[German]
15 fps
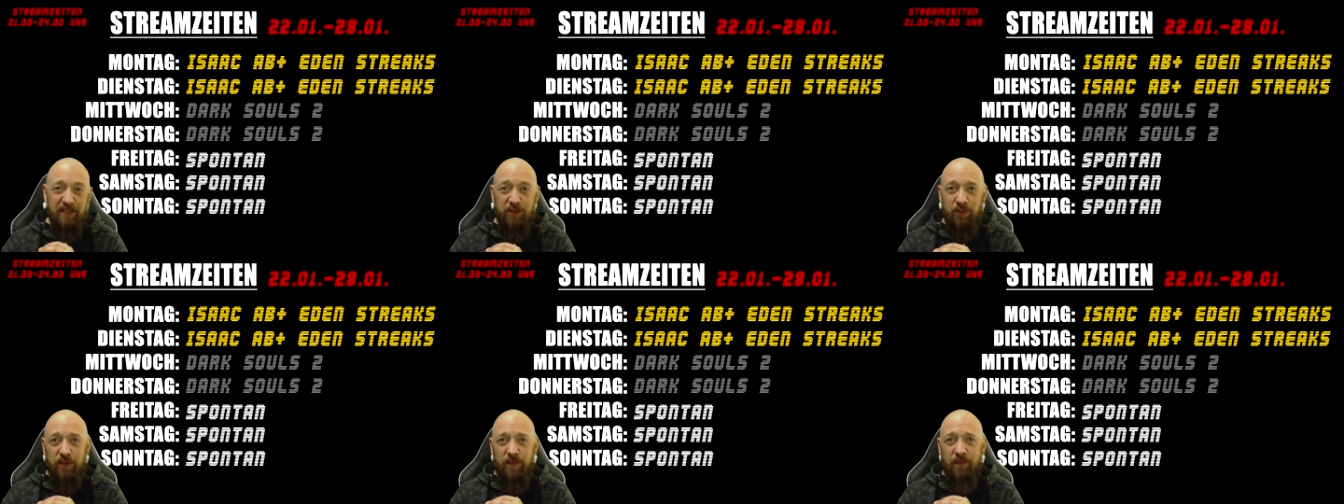
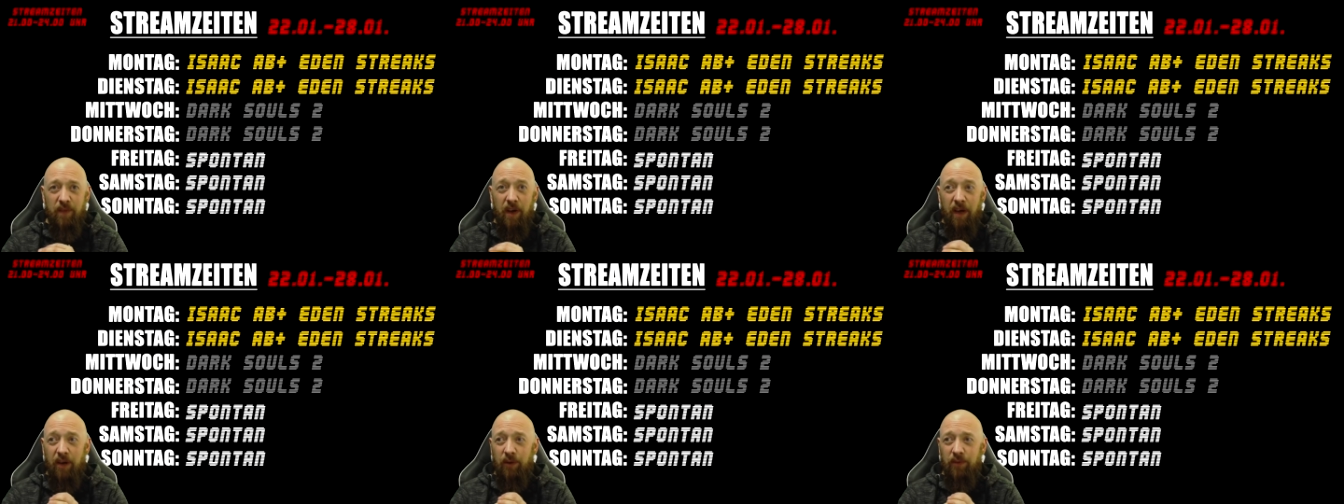Stream
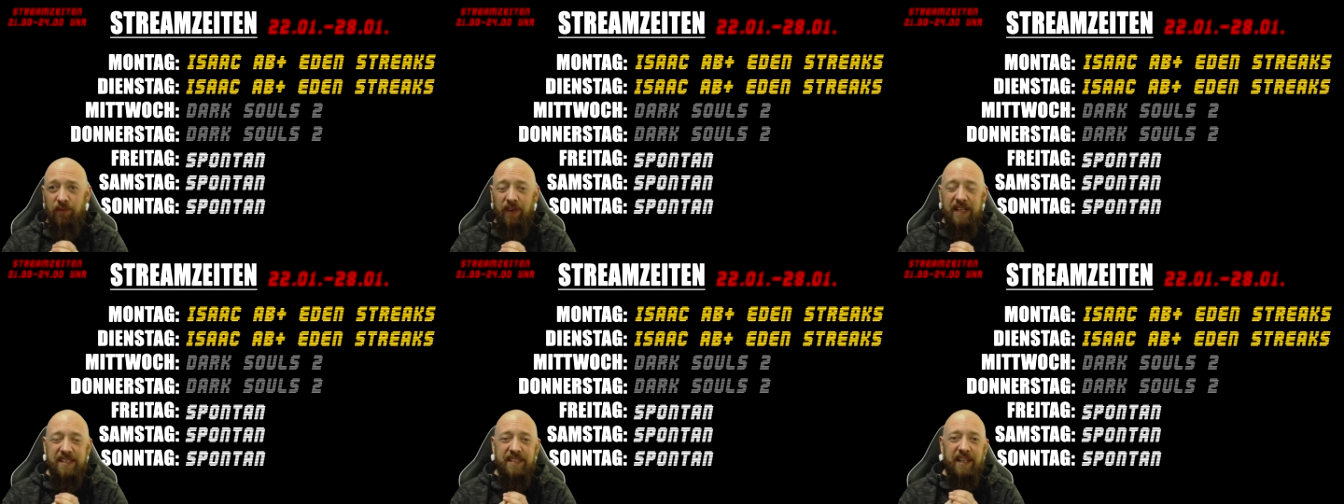war und
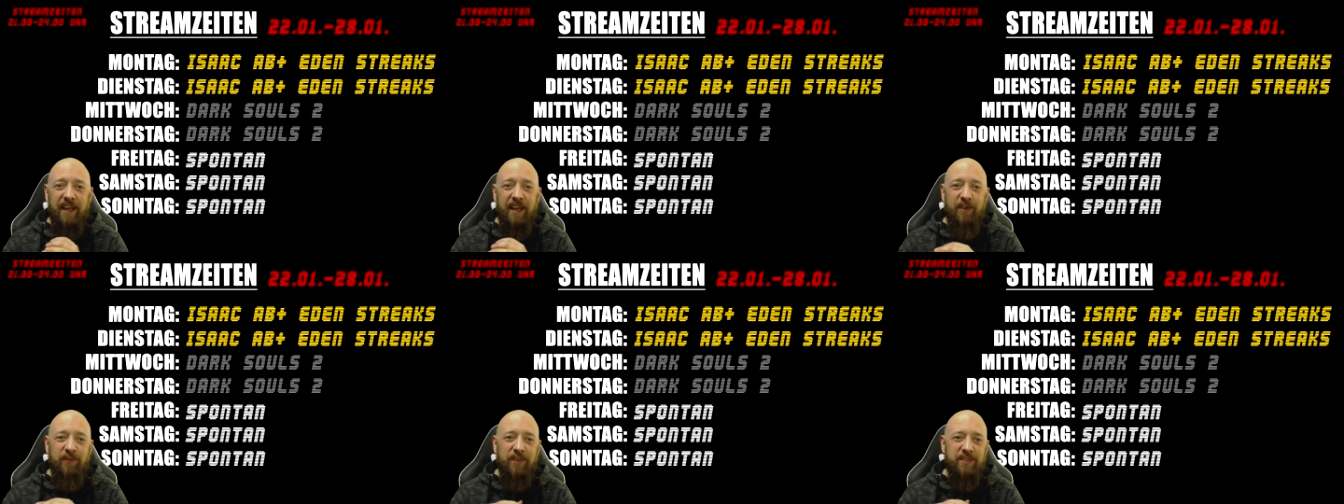weil es halt
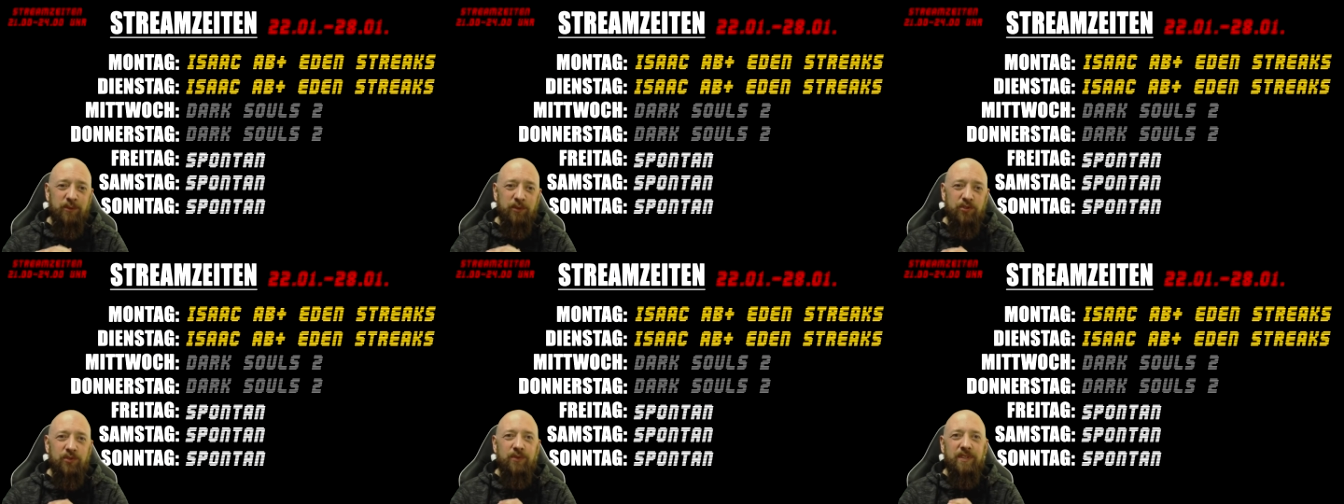einfach so
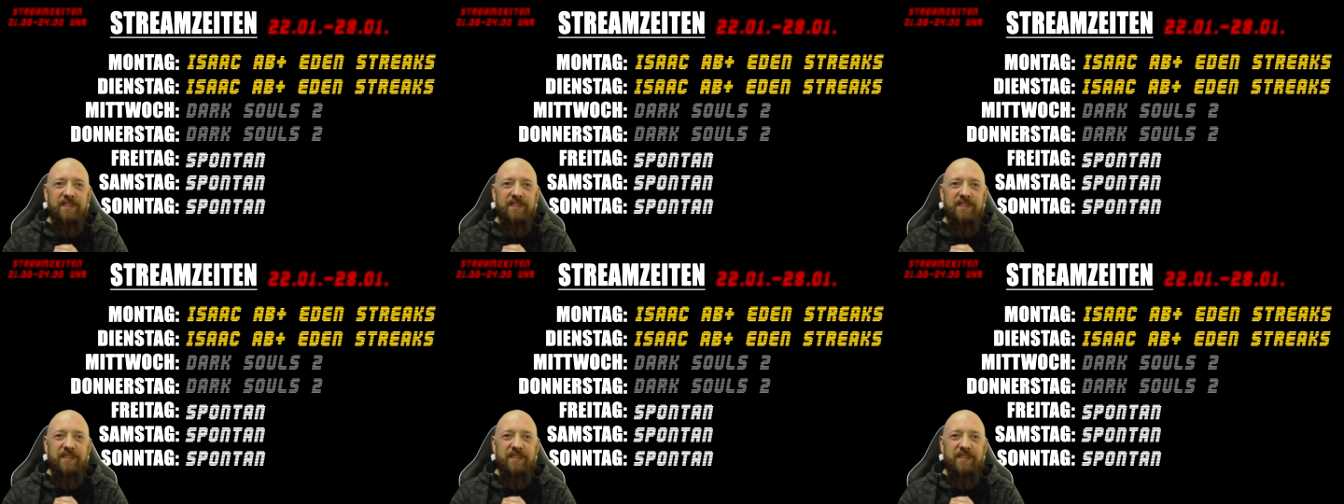eine schöne